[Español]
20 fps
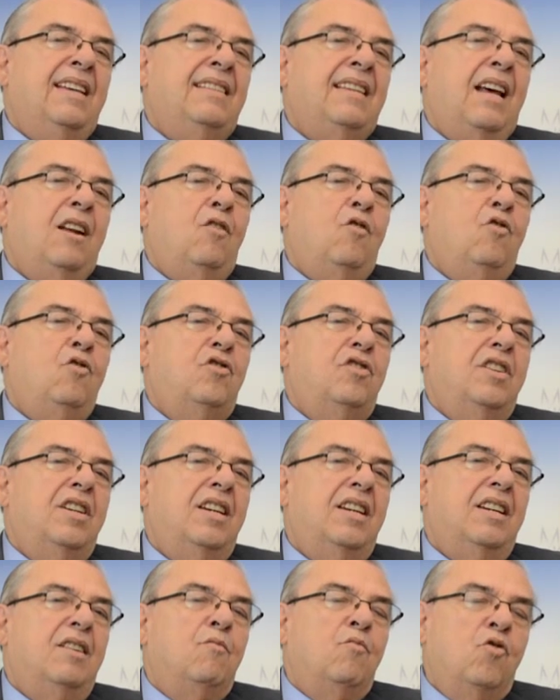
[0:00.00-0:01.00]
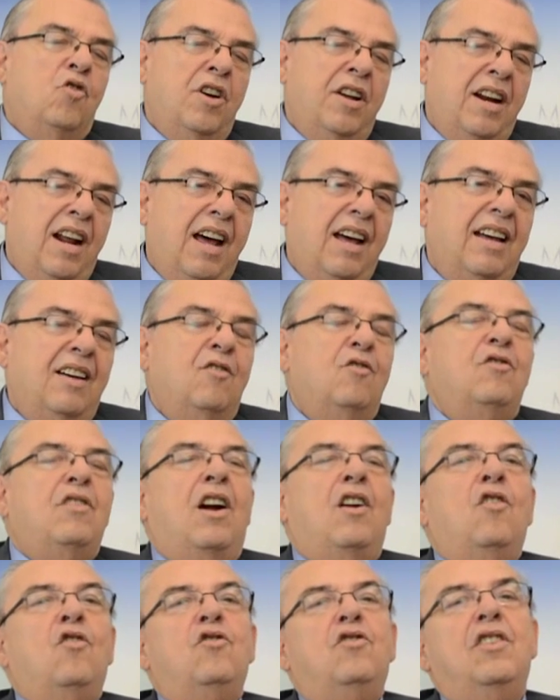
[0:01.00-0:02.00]
esa noche buena es
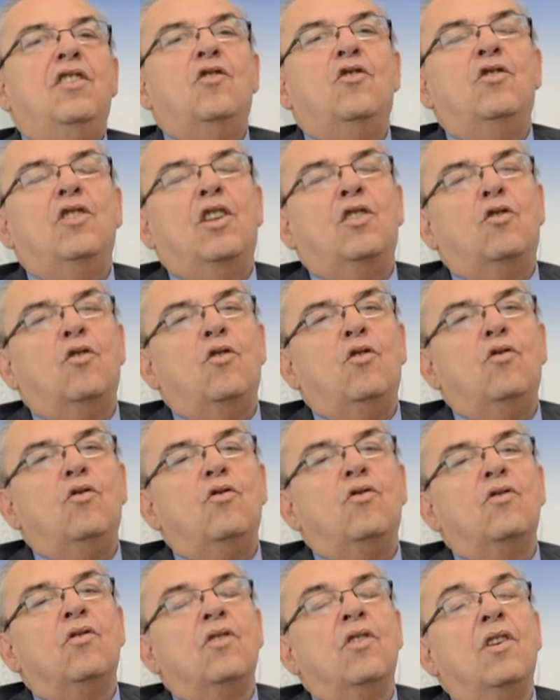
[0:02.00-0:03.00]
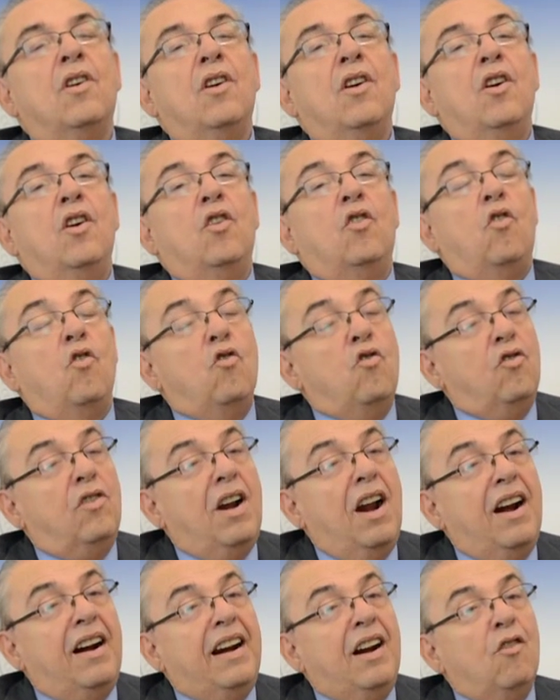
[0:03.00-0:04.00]
una noche donde todos con un
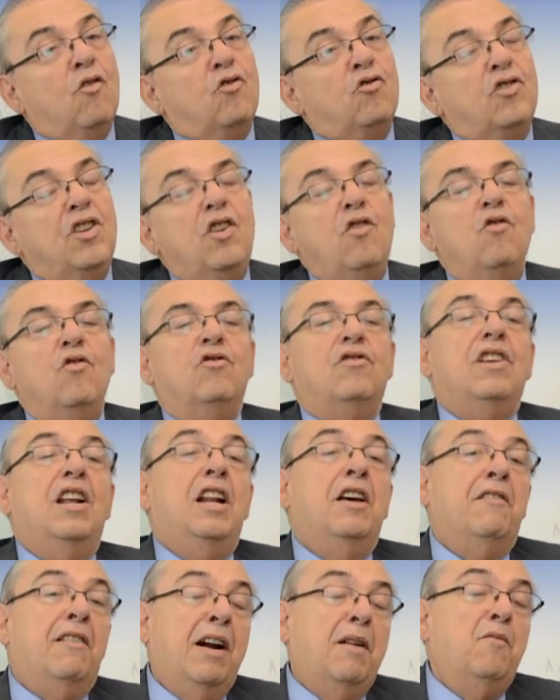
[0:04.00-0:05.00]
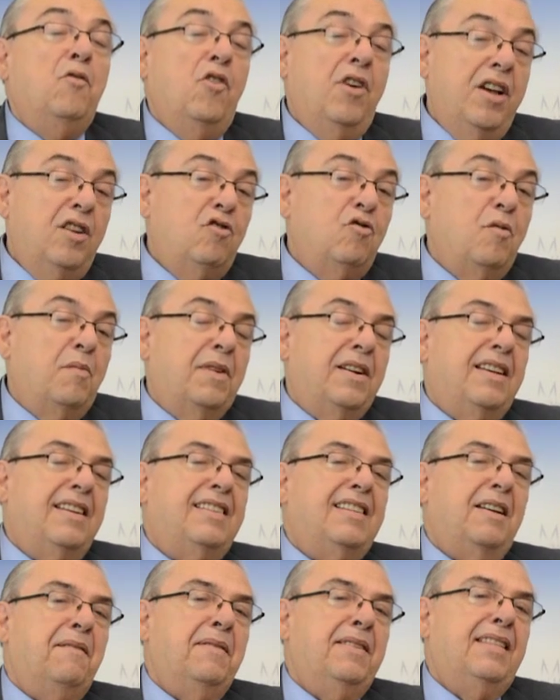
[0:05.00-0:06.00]
gran regocijo celebramos eso,
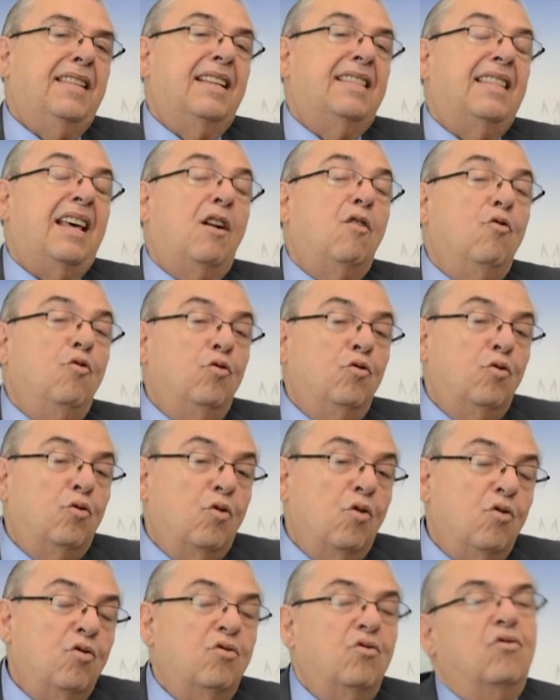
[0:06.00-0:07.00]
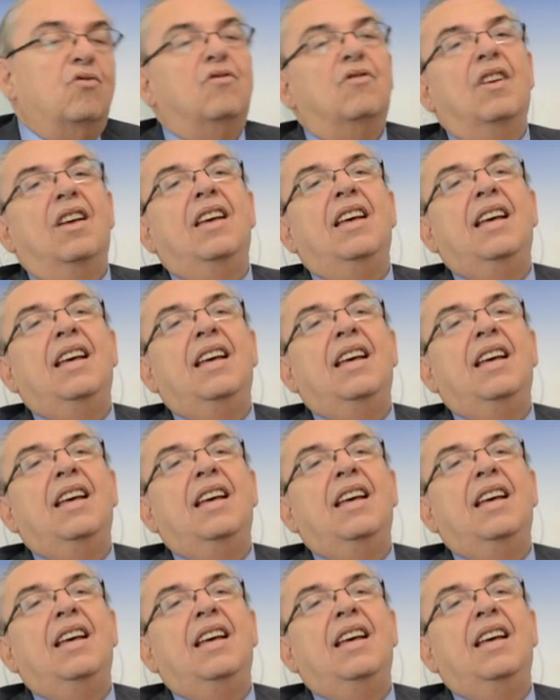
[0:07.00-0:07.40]
precisamente estar juntos.